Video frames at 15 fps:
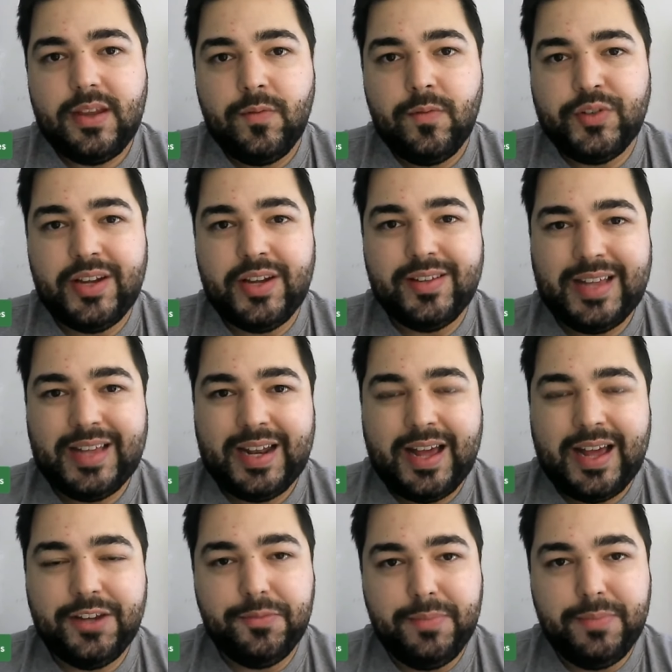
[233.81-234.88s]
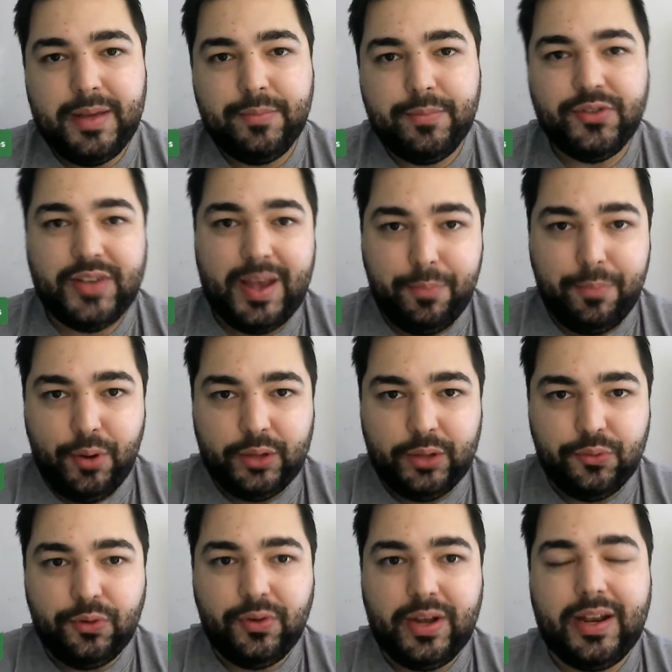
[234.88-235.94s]
Você que está na área de membros, que é
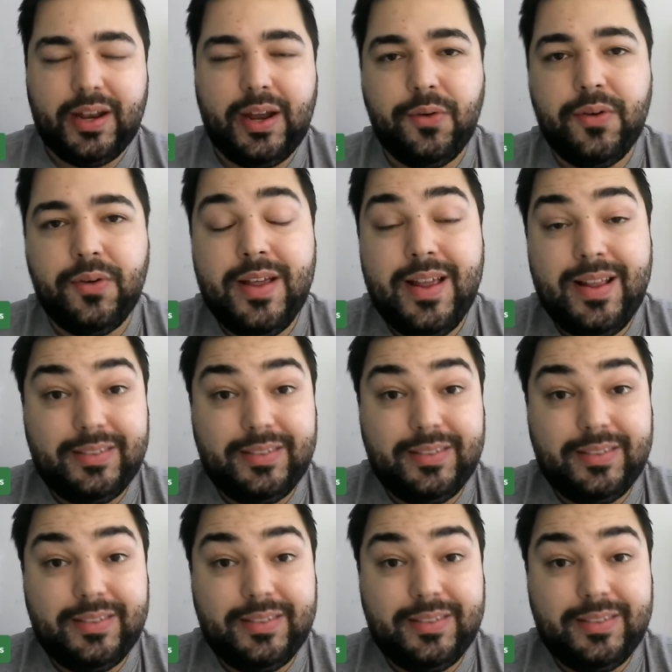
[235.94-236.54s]
apoiador do canal,